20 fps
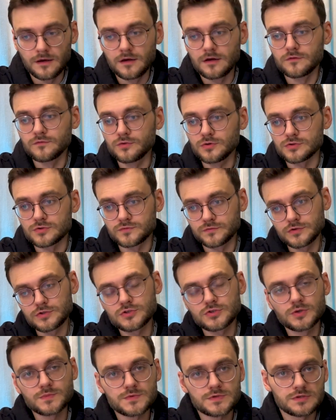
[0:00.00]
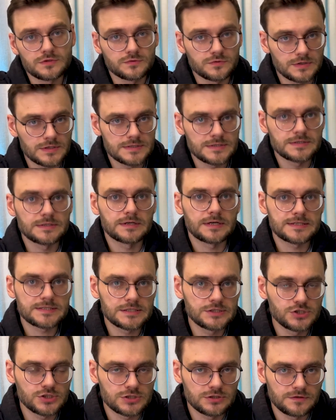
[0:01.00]
Вот, вот, собственно, вот эти
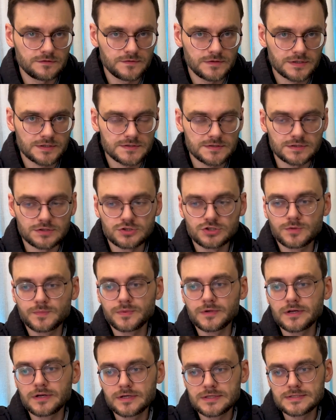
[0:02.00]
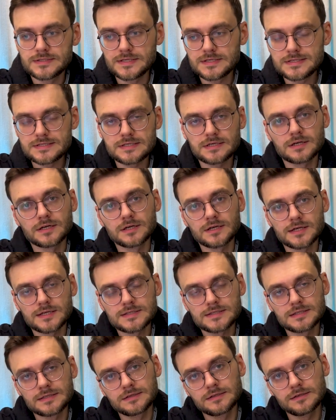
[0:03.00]
различные версии GPL-лицензий как
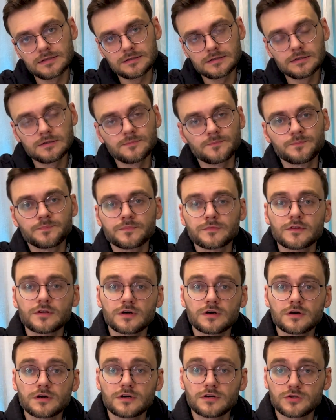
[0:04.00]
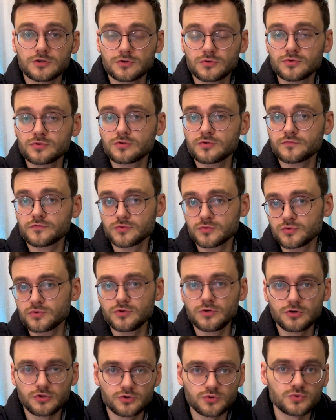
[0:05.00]
раз-таки и а, идут в ту
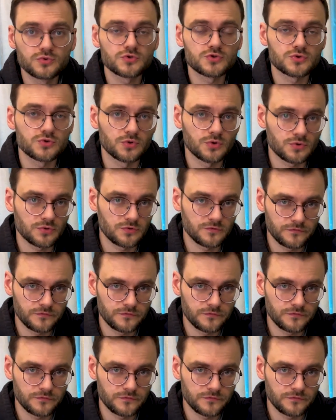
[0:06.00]
или иную сторону.